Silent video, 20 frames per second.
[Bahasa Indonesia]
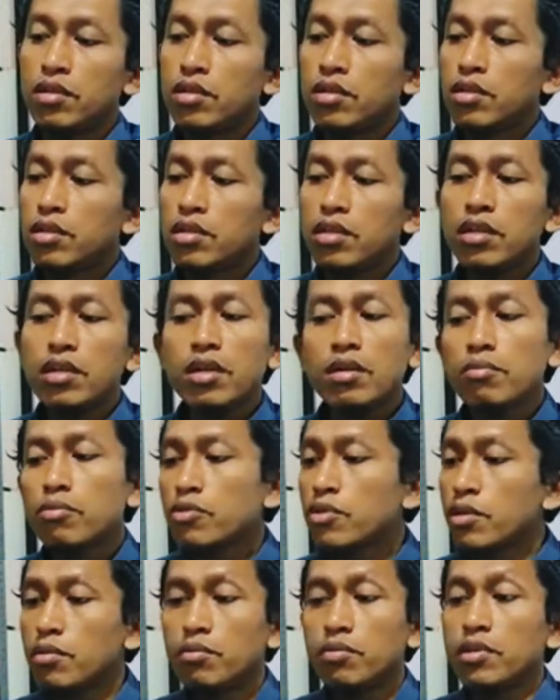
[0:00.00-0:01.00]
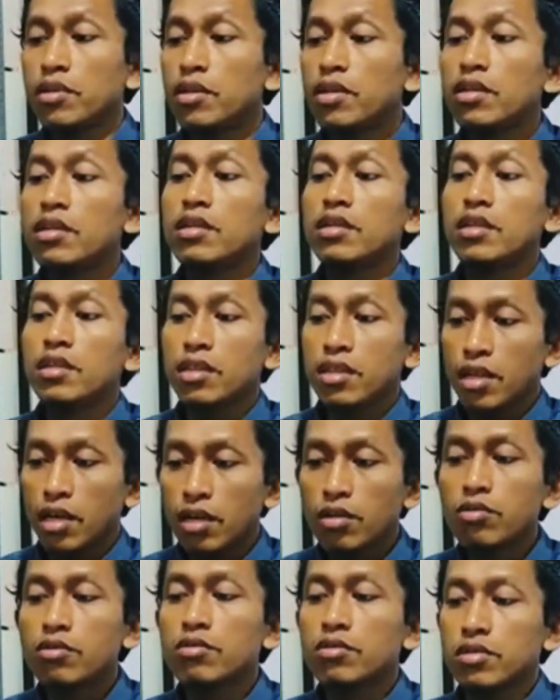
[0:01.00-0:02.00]
dia nggak punya biaya dia
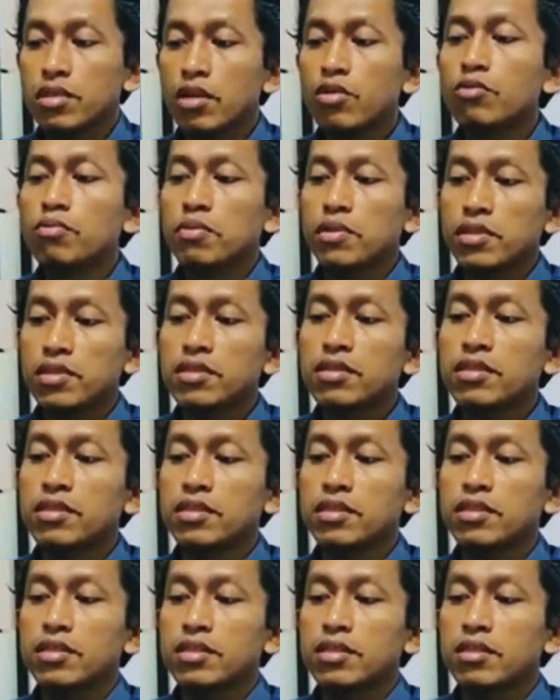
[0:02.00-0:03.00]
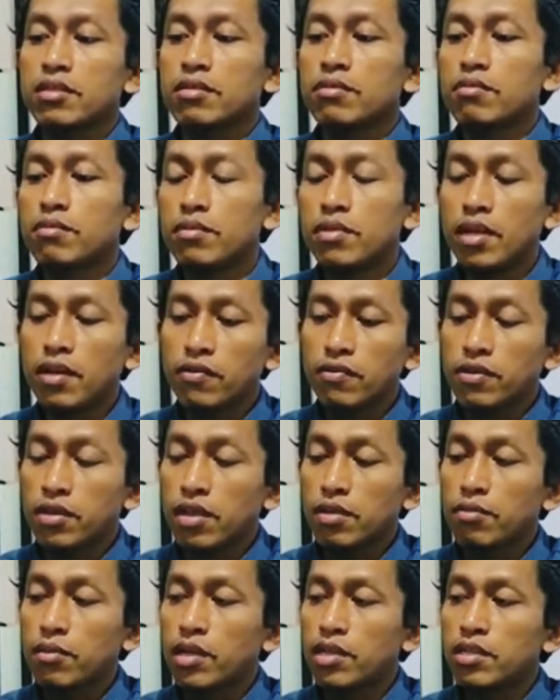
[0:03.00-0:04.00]
tahu tahu persis mendaftar
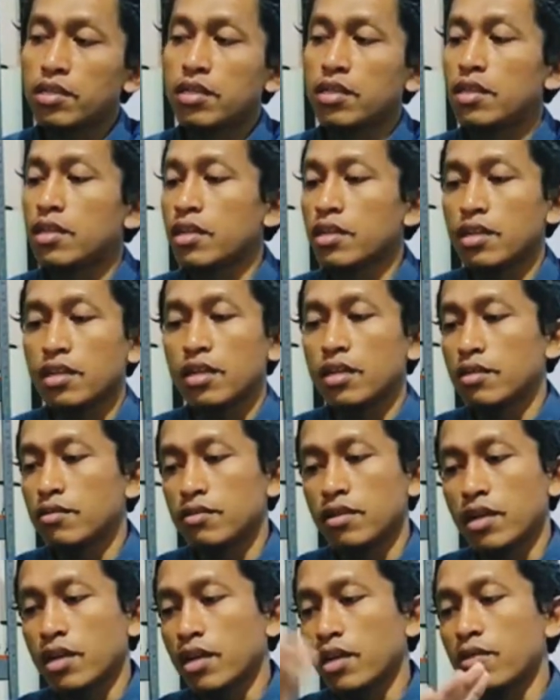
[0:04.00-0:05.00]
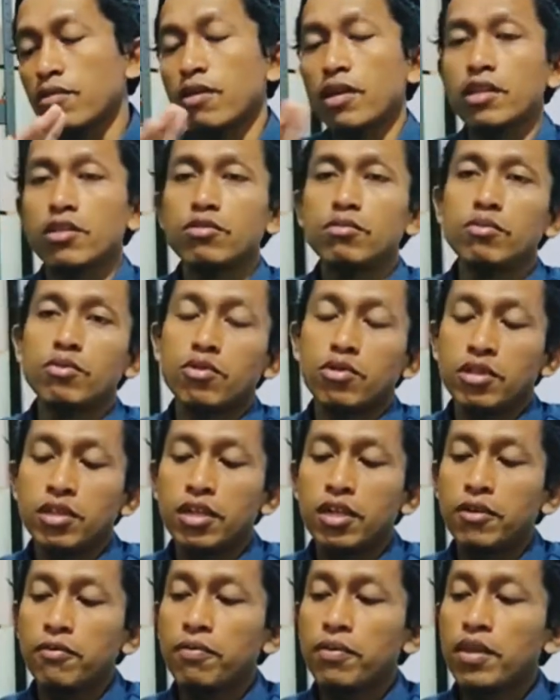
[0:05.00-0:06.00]
Madinah nggak udah kelewat
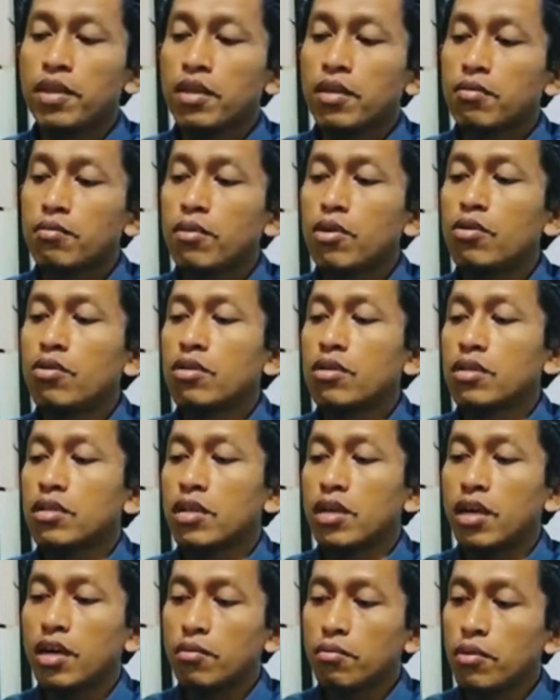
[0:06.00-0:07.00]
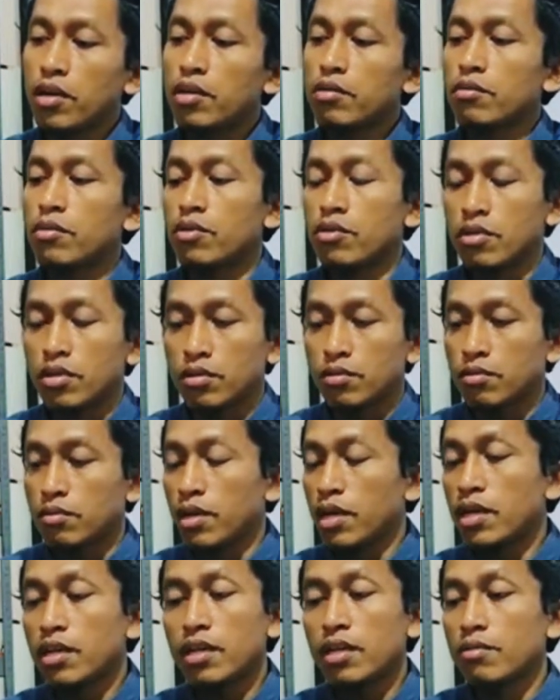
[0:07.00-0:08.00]
umurnya mau ke Yaman mau ke
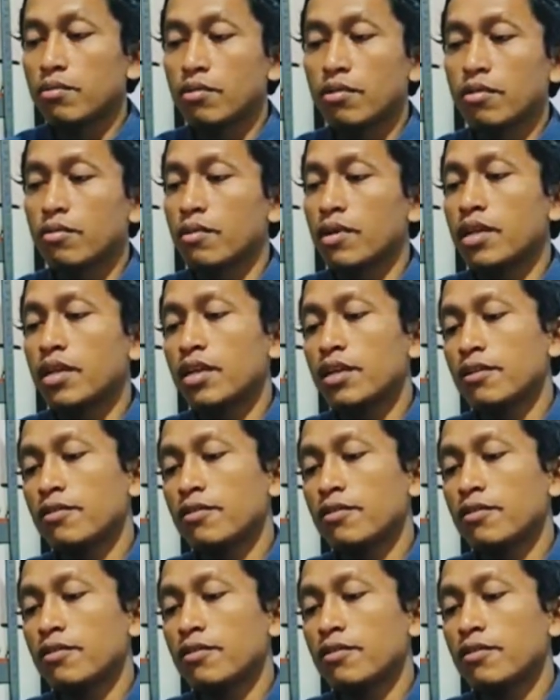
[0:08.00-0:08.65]
mana mau ke mana